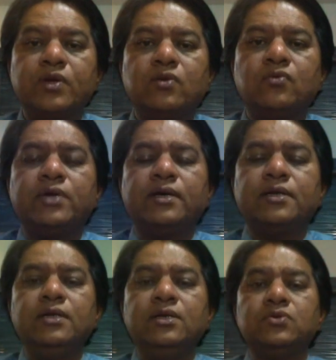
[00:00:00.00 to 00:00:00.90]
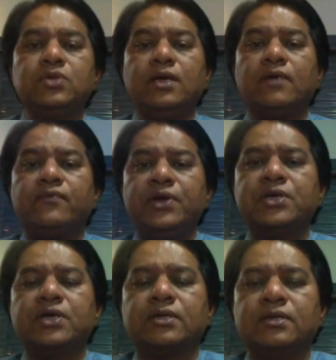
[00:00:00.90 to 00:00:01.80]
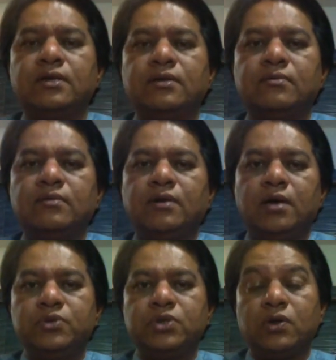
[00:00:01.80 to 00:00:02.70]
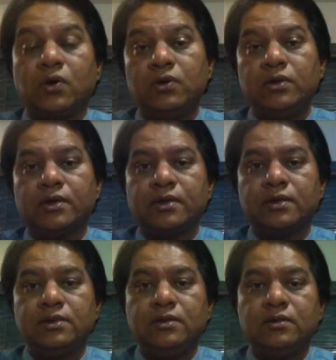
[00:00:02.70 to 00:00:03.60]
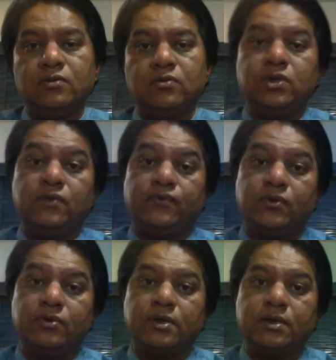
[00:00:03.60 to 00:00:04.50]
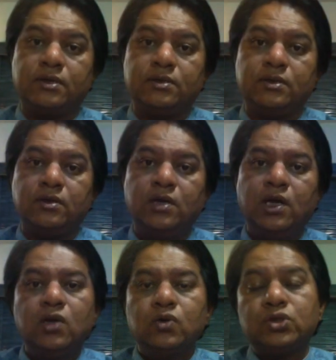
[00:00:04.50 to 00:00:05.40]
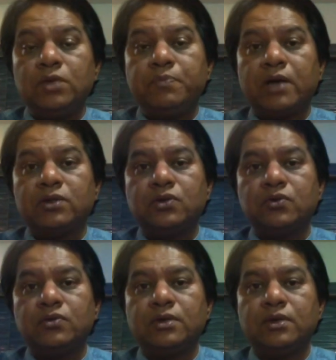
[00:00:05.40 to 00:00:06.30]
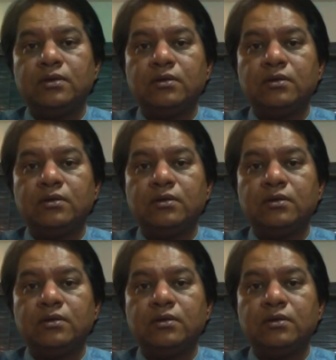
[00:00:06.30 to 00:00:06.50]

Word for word: तो वो क्या करते हैं दूसरे का वेट करते हैं अब उसे कॉल करना चाहिए उसे फ़ोन करना चाहिए उसने बात क्यों करी